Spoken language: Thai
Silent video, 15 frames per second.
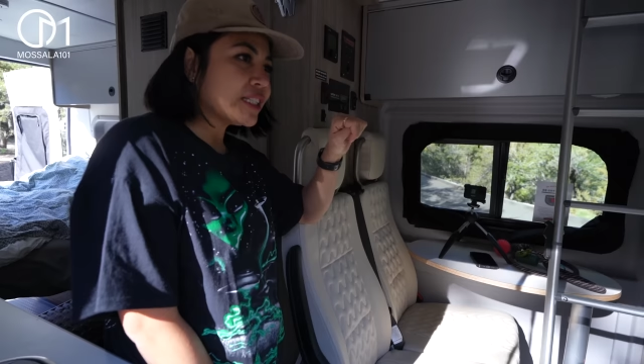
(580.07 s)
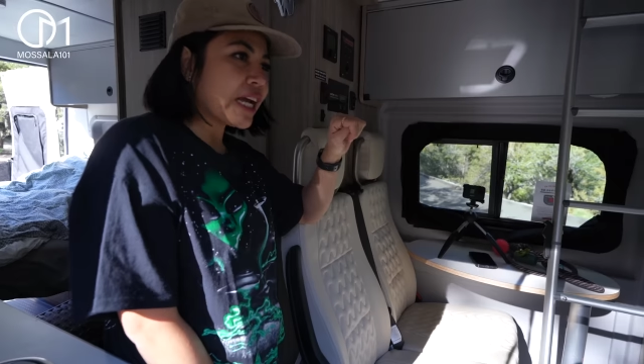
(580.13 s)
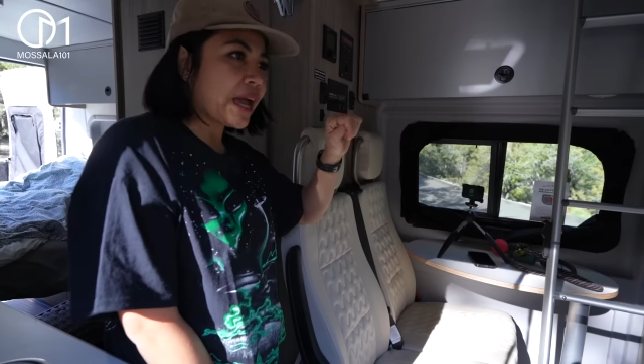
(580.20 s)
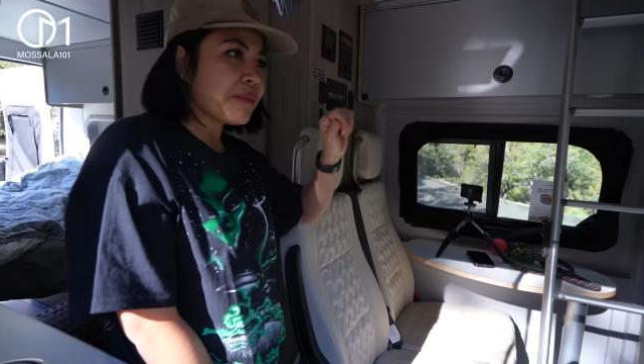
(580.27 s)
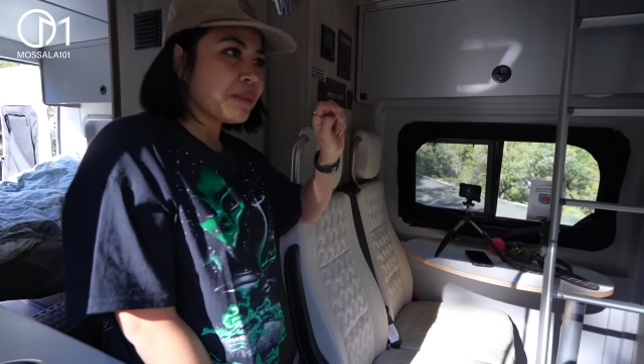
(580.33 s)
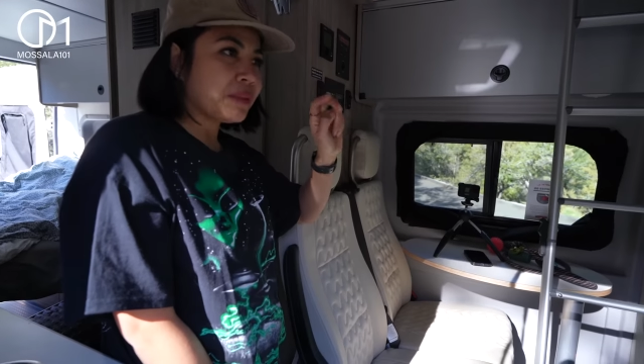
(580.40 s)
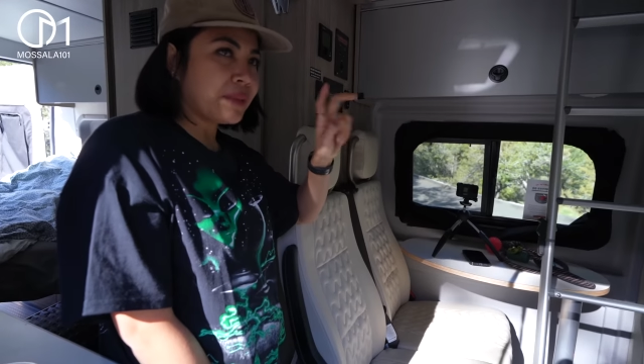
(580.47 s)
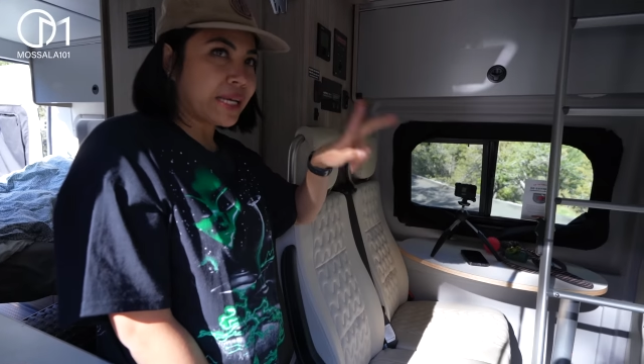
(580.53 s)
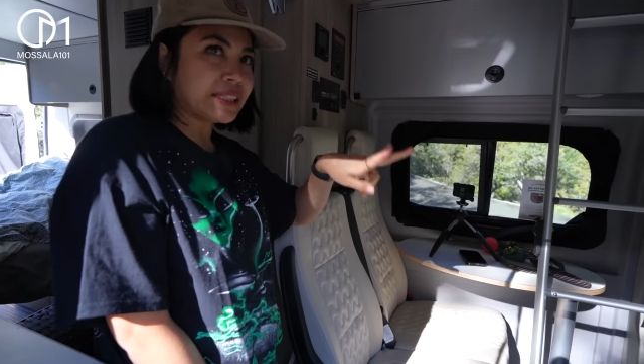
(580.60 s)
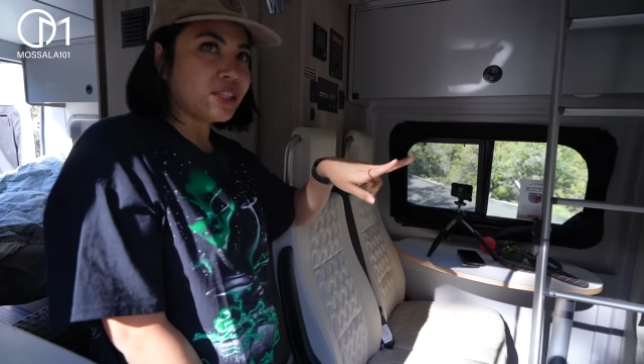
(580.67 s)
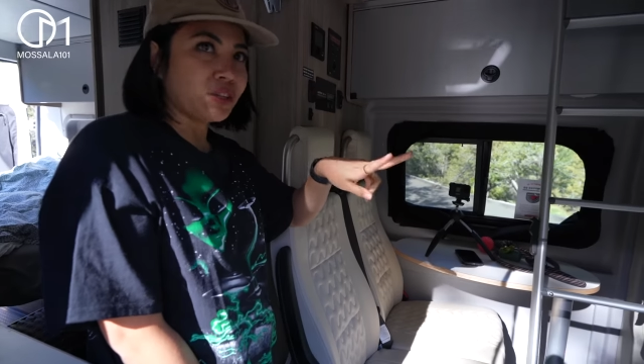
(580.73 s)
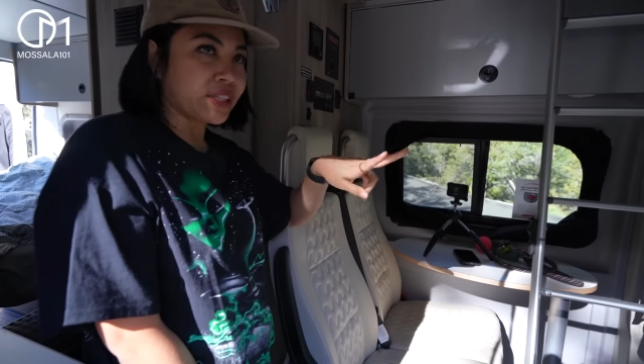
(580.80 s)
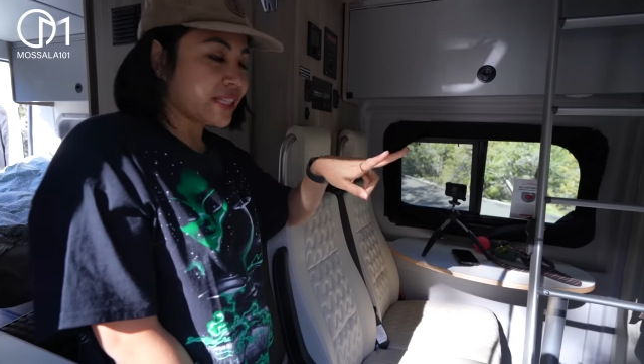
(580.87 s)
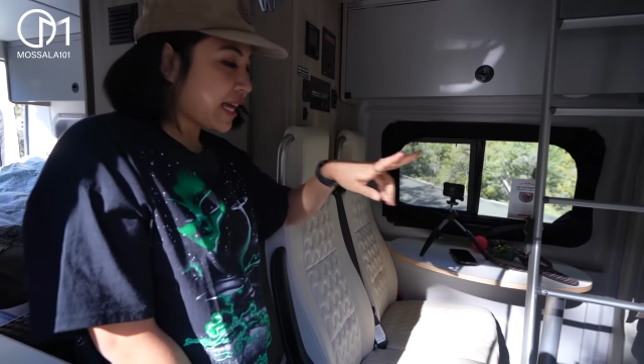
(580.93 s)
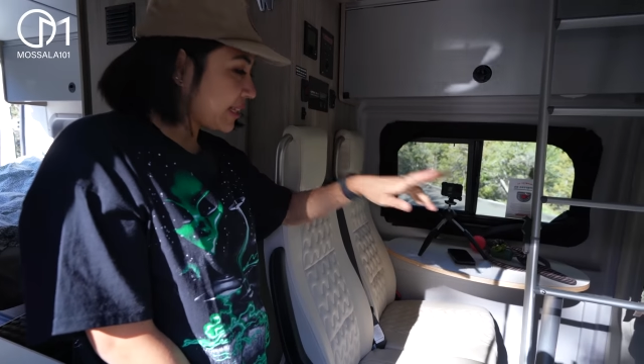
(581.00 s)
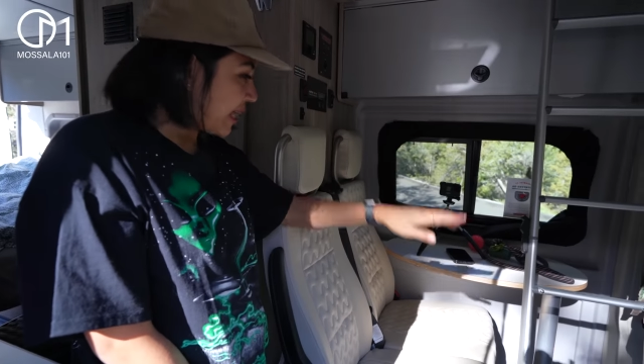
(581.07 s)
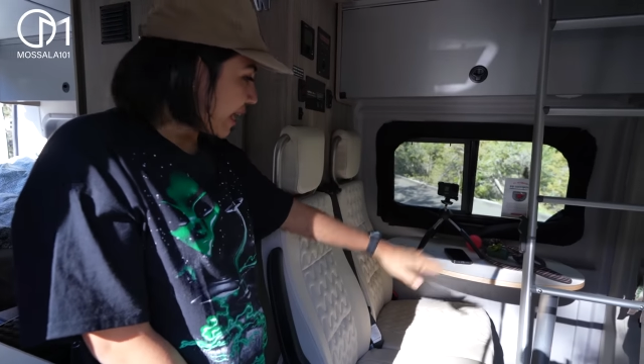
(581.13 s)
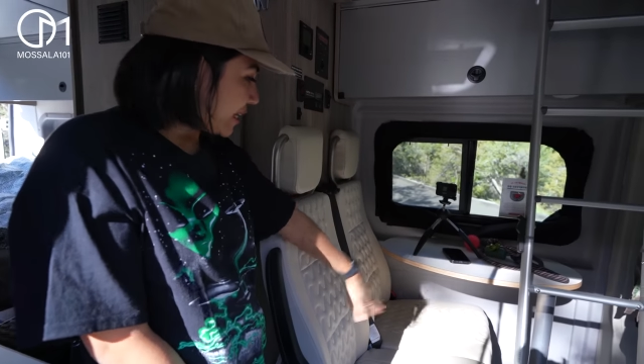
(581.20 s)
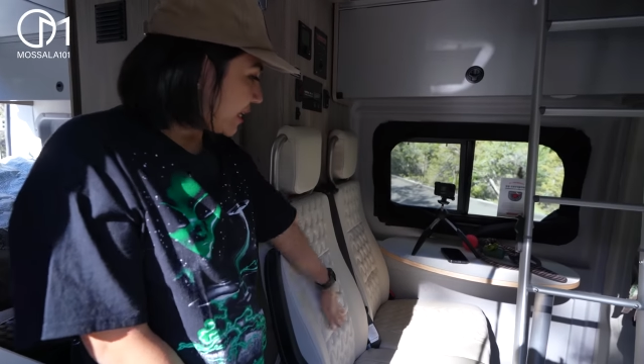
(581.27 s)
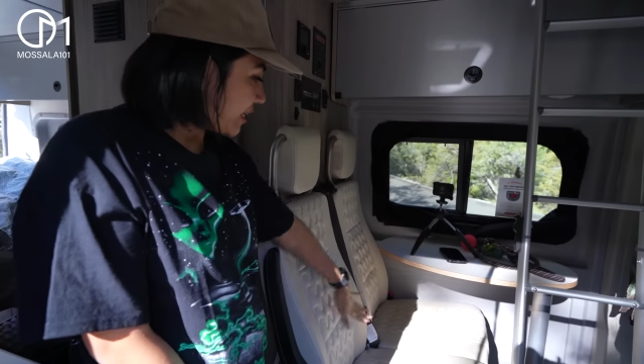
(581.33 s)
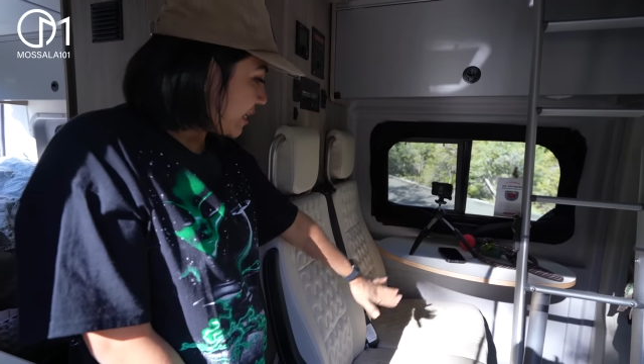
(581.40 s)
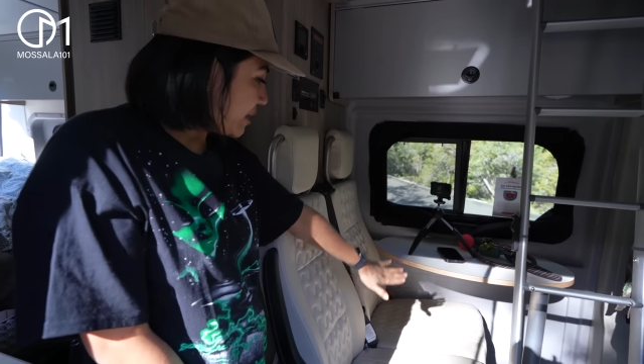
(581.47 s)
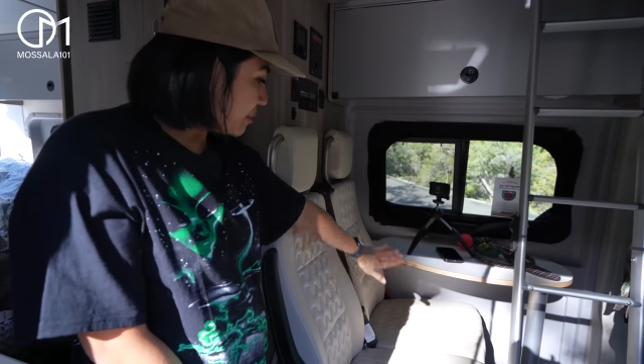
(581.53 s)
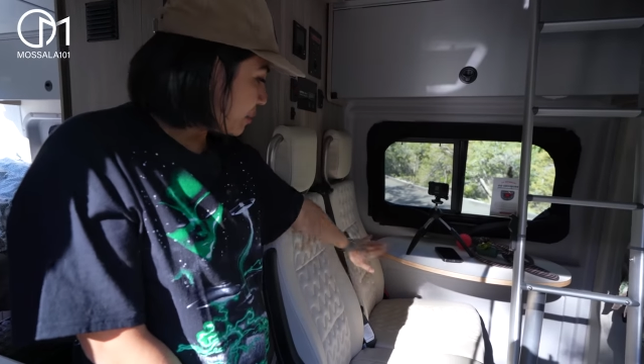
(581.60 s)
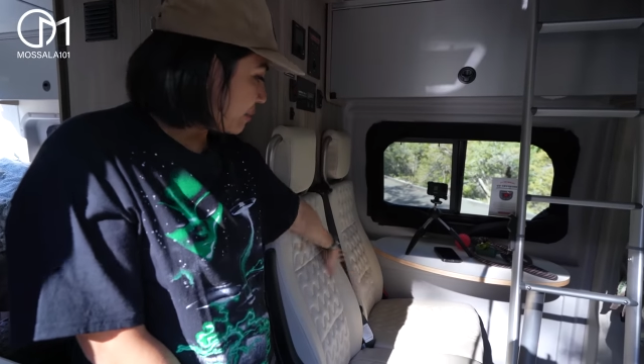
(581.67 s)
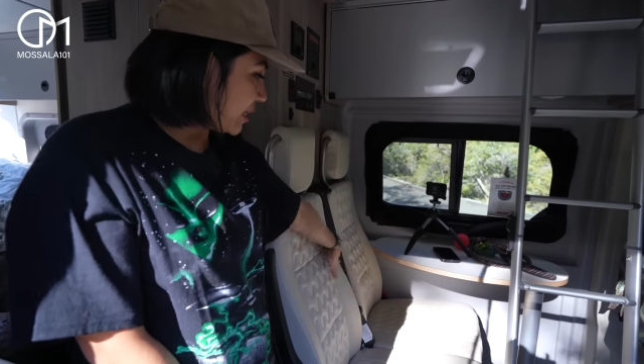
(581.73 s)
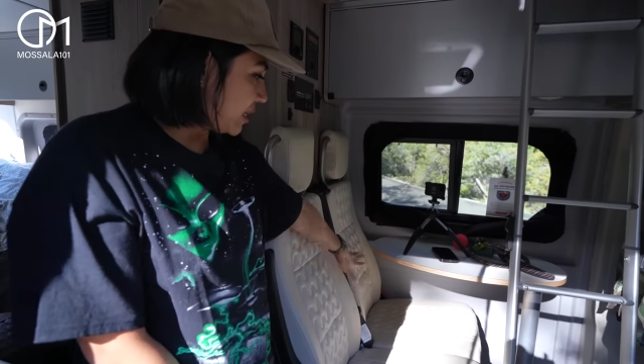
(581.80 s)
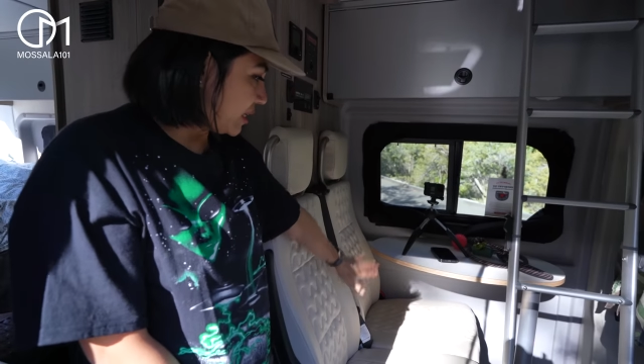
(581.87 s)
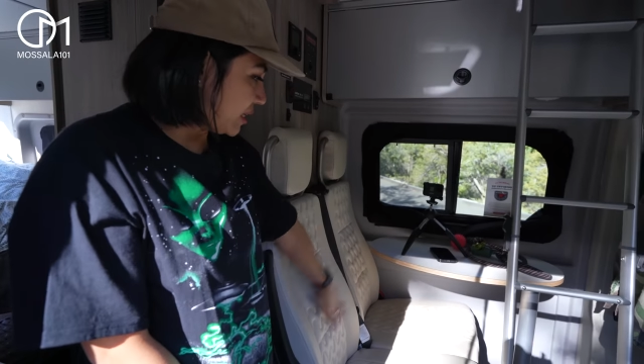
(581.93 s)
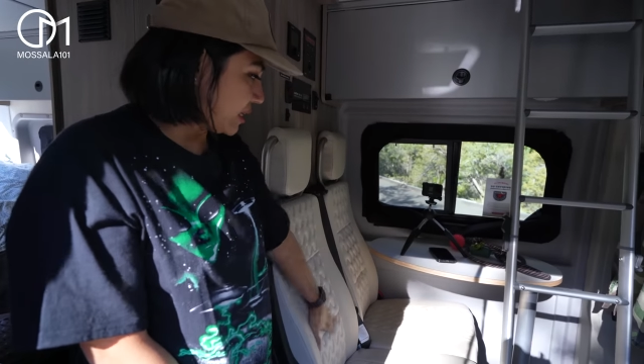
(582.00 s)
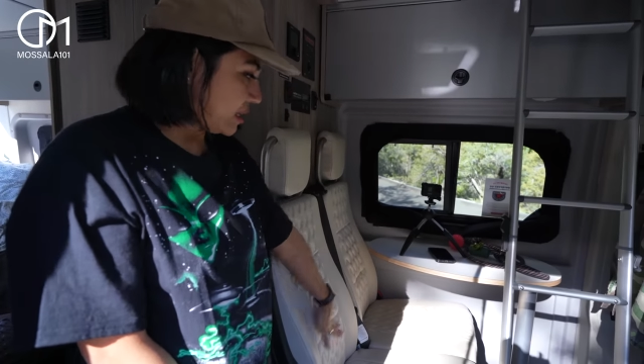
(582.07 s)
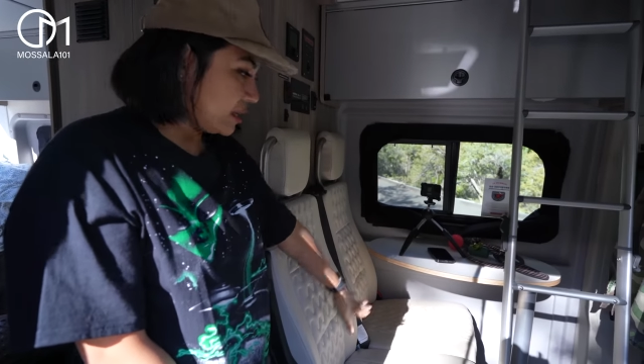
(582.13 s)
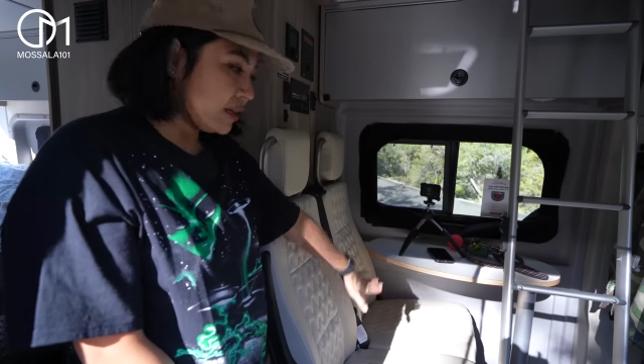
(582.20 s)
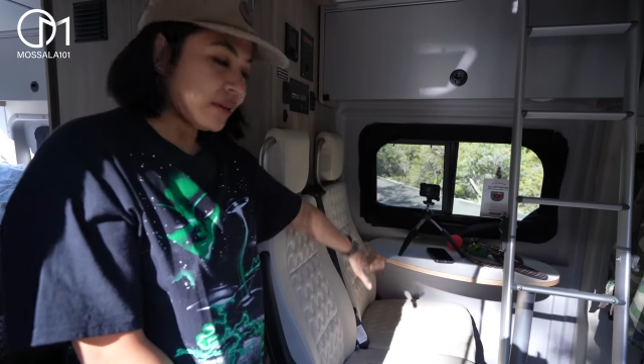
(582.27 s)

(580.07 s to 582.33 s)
ยใช้มันมีแค่2ที่นั่งแต่เนี้ยดีมันมีนี่